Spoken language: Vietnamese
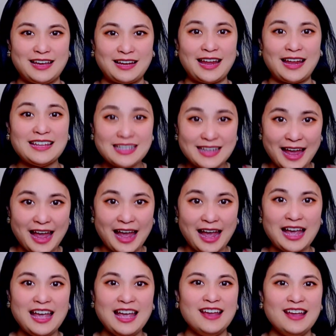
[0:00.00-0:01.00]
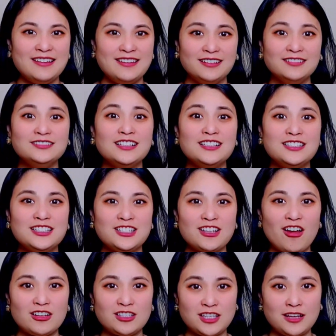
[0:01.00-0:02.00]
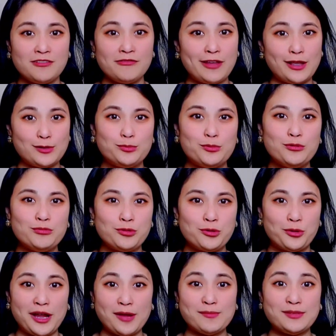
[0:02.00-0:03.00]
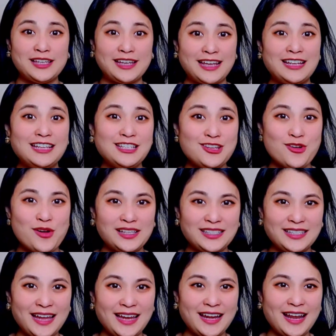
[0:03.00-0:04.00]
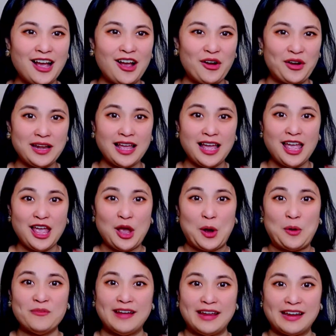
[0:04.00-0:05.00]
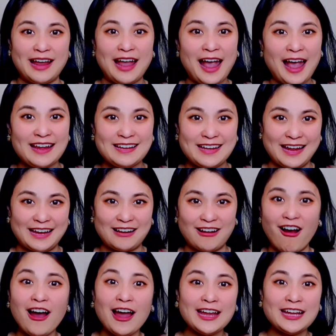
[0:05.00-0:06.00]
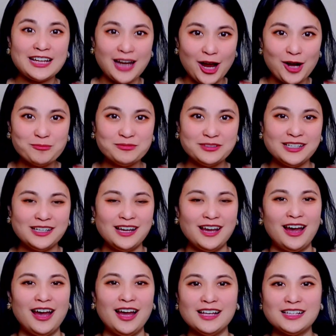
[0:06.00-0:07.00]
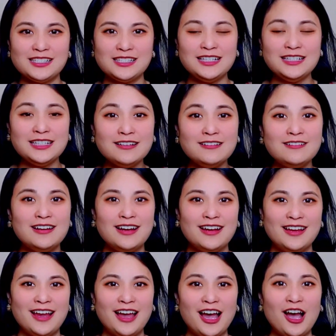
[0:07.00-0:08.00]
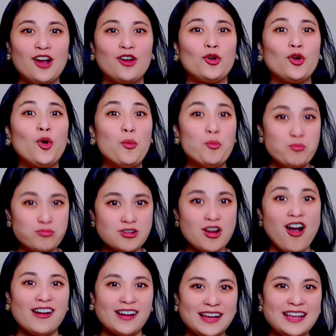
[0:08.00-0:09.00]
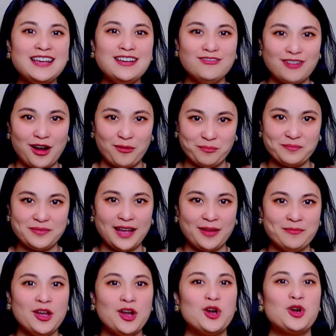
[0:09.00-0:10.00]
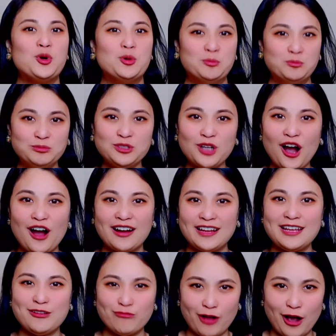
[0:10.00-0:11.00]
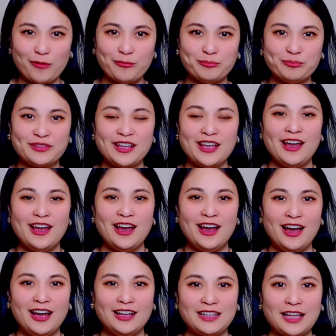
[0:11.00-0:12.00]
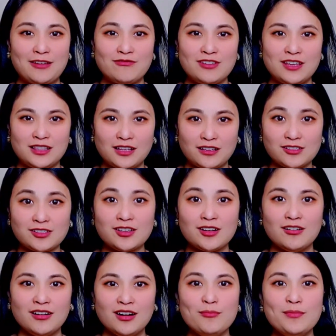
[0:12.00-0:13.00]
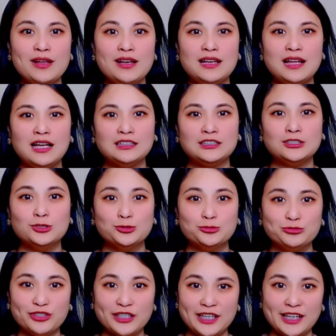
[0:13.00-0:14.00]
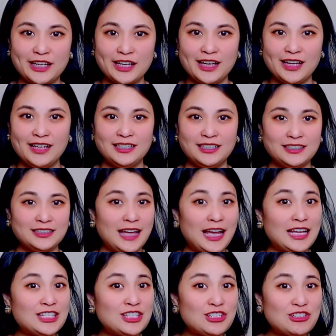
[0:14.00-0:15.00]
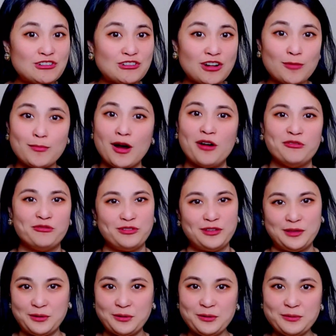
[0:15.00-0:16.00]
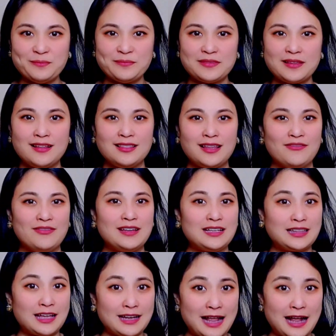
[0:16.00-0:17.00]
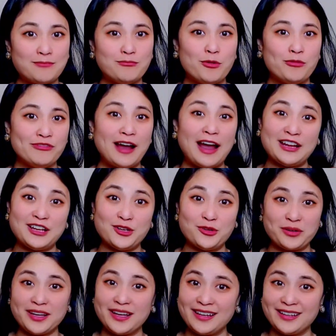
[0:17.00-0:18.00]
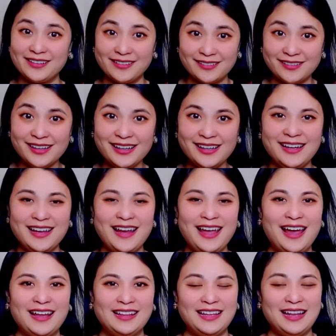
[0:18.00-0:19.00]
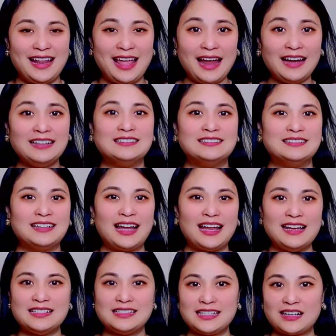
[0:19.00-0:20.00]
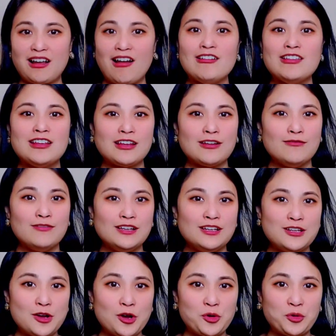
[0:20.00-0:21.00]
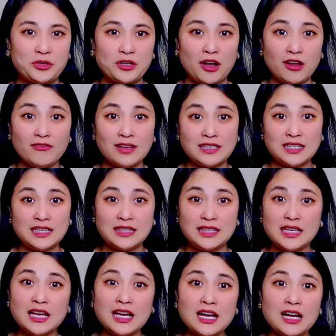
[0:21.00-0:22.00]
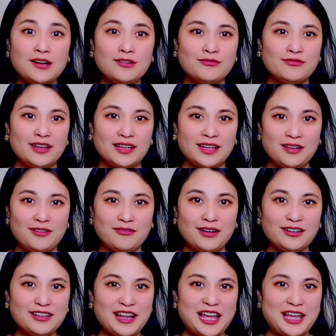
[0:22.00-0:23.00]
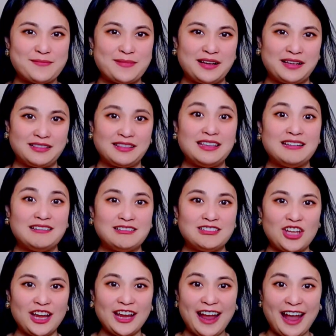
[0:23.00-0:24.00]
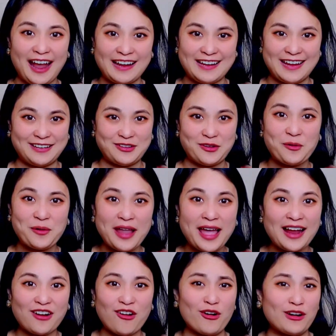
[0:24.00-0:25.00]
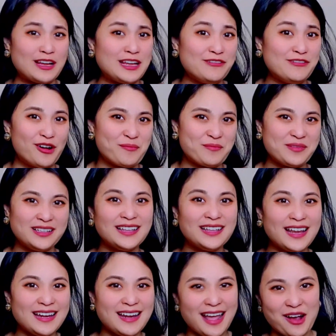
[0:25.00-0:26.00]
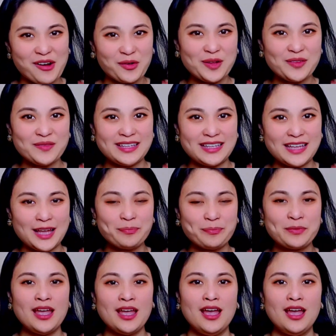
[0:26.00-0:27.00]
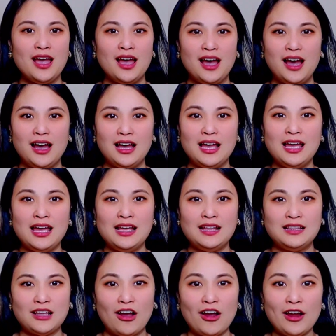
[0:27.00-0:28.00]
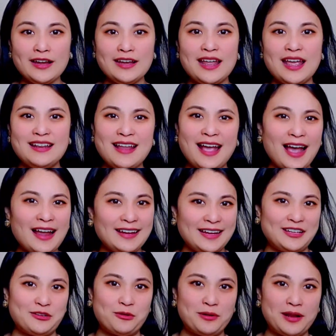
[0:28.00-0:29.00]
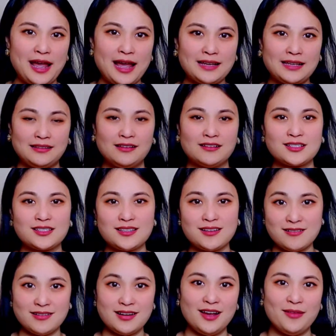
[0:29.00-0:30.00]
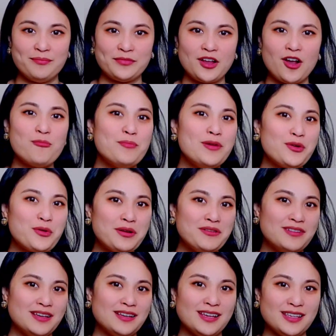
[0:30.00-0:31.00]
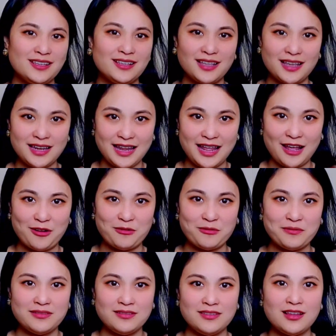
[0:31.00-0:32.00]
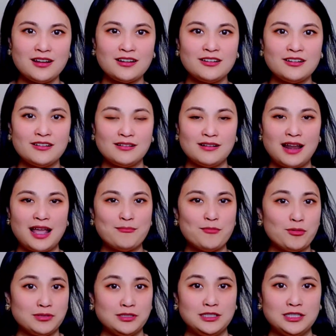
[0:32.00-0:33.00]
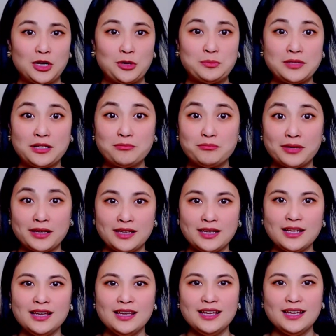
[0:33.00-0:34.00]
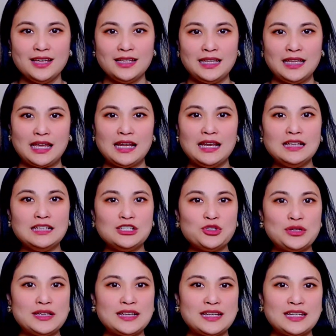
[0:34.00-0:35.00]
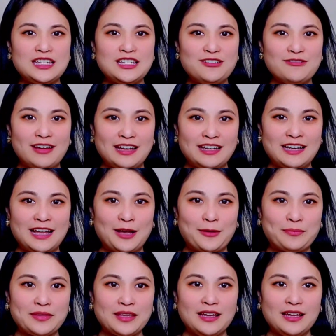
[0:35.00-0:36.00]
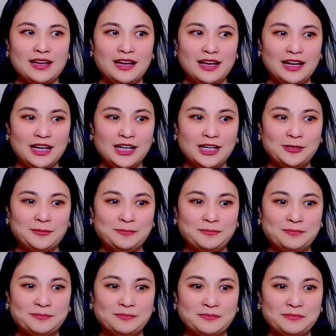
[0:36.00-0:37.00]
à, khán giả nhắn tin cho trên Facebook của MC Khánh Linh USA đã hỏi là ô vậy cái 2000 có hay không à, xin thưa à, cũng còn hy vọng nha cũng còn hy vọng à, tại vì thực sự bên à, thượng viện người ta chưa có bỏ phiếu tại vì người ta đặt một vài điều kiện nữa à, thì lát nữa Khánh Linh sẽ có những cái video nói về chi tiết hơn về cái vấn đề mà tiền check 2.000 đô la còn hy vọng như thế nào quý vị nhé à, nói đến 2.000 đô la thì thực sự đó không biết quý vị nghĩ như thế nào nhưng là một người công nhân Mỹ đó thì Khánh Linh suy nghĩ như vậy nè um,